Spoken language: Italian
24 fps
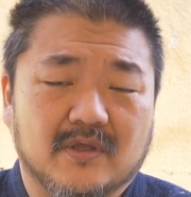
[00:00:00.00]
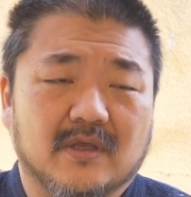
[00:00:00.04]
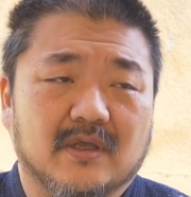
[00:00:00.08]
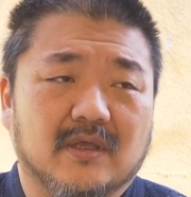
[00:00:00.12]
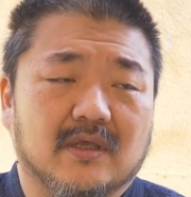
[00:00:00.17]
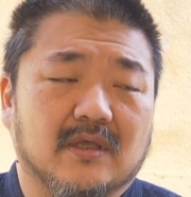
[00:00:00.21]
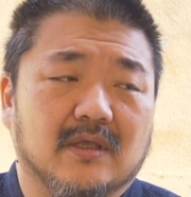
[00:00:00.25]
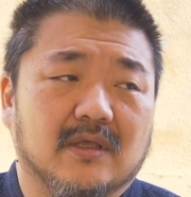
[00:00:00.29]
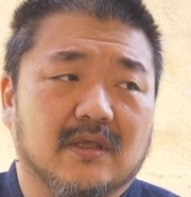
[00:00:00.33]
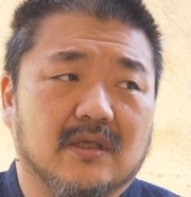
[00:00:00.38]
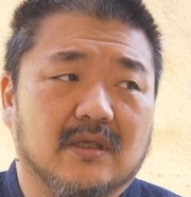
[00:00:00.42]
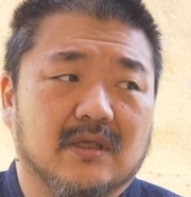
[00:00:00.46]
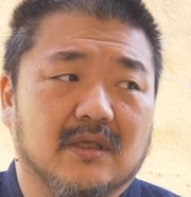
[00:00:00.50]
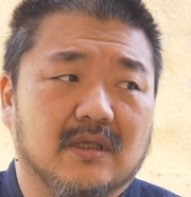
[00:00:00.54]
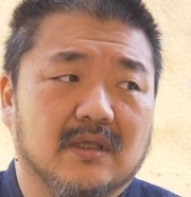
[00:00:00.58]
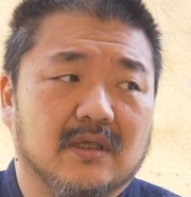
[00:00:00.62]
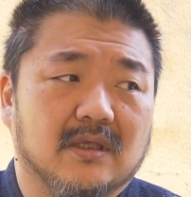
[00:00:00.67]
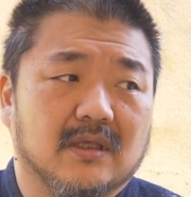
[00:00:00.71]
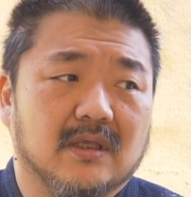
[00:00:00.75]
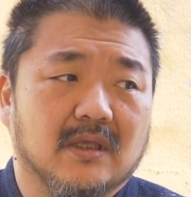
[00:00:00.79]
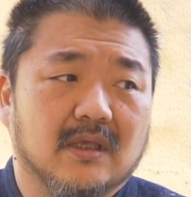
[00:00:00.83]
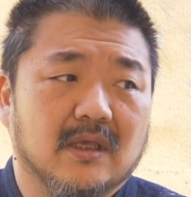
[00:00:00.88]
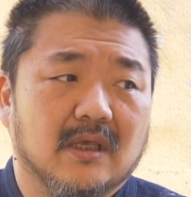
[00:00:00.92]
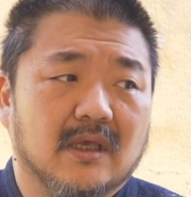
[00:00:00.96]

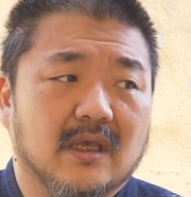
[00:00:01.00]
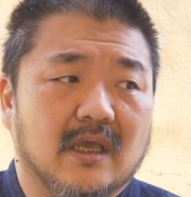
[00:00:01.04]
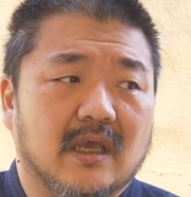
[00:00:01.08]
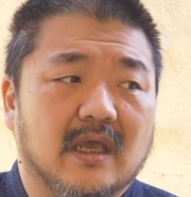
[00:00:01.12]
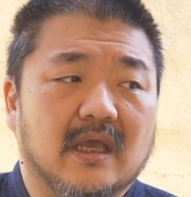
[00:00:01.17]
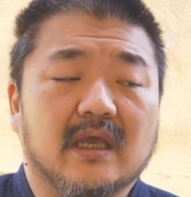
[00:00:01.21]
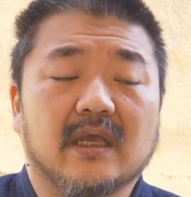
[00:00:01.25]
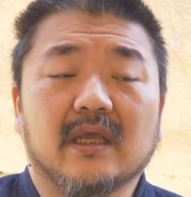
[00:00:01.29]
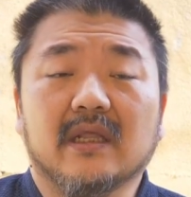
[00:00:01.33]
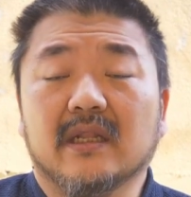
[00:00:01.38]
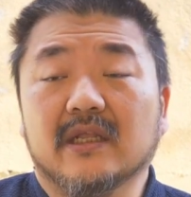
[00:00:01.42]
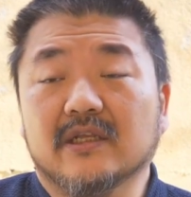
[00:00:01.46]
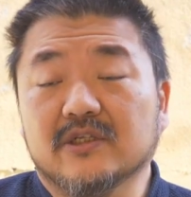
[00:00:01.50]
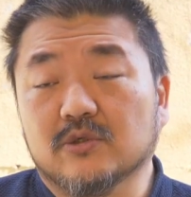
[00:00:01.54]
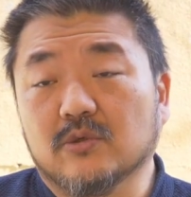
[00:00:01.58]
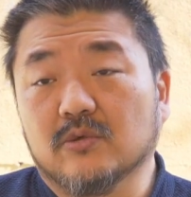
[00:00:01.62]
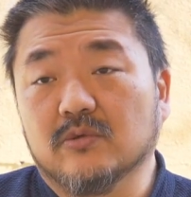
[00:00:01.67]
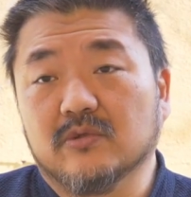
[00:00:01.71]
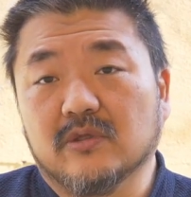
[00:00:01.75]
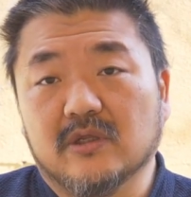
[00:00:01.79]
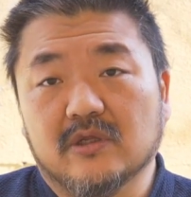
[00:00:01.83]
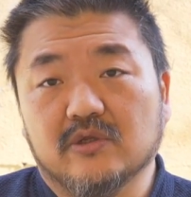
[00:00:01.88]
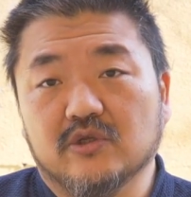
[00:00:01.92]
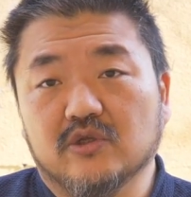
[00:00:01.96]
E, e
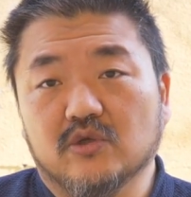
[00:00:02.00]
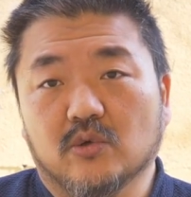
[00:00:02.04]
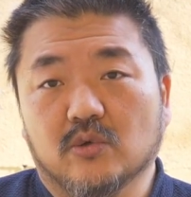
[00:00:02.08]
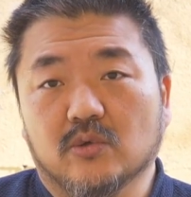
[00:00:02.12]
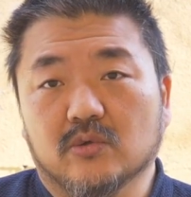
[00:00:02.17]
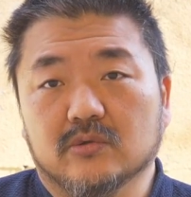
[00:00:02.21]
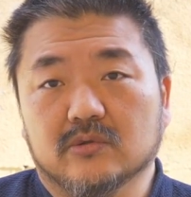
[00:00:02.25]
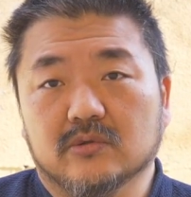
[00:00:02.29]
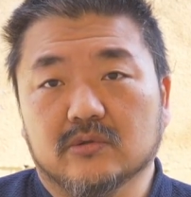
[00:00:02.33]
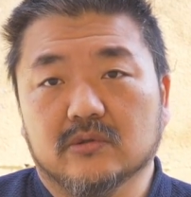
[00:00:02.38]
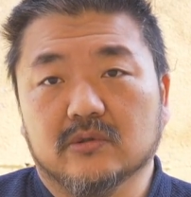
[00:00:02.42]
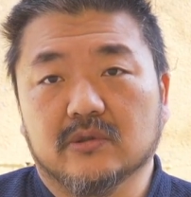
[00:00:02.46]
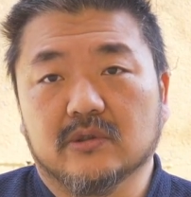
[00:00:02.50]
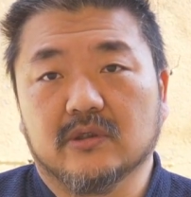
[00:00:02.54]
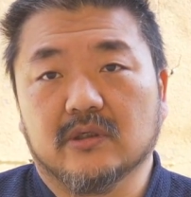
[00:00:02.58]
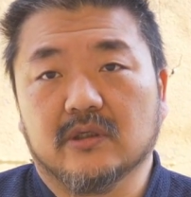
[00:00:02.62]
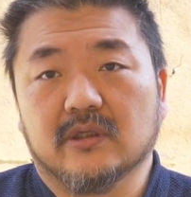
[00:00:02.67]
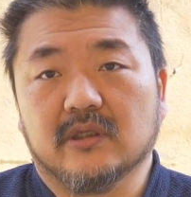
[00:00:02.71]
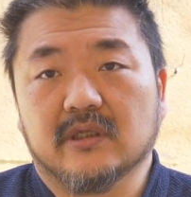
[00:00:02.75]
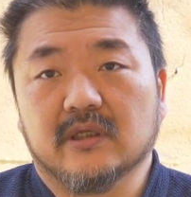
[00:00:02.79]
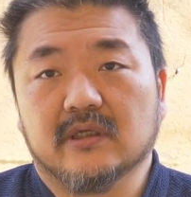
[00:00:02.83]
le, io, eh,